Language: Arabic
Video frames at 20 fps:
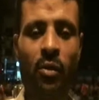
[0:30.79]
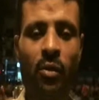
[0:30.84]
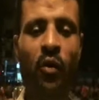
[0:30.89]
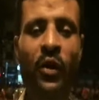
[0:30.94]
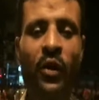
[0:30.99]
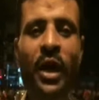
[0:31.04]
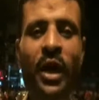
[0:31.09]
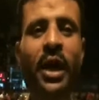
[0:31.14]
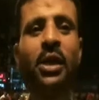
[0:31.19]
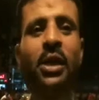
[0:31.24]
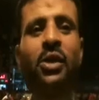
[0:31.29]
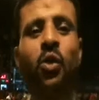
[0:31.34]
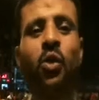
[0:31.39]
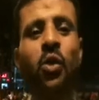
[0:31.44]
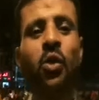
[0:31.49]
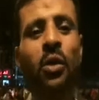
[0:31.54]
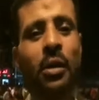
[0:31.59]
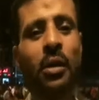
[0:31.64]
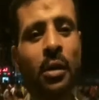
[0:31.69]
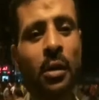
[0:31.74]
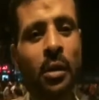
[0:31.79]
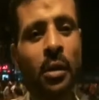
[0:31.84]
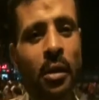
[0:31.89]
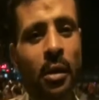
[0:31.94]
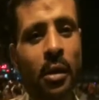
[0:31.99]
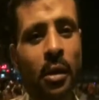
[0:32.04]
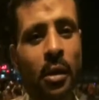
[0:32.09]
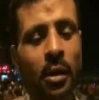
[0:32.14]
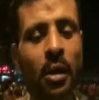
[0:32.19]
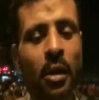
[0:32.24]
وفين انتوا
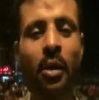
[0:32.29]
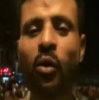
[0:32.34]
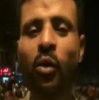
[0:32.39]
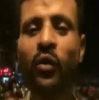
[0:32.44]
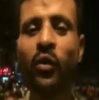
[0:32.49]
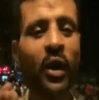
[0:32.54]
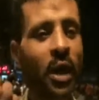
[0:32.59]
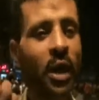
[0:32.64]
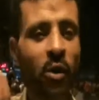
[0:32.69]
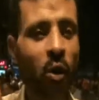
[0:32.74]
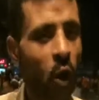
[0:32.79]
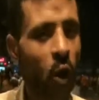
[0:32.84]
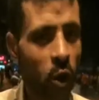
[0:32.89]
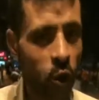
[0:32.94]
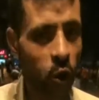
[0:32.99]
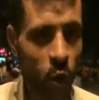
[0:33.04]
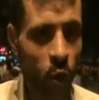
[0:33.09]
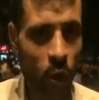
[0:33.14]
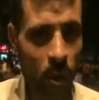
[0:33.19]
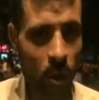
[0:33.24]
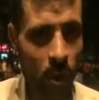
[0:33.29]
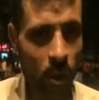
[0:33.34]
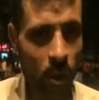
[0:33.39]
وفين رحتوا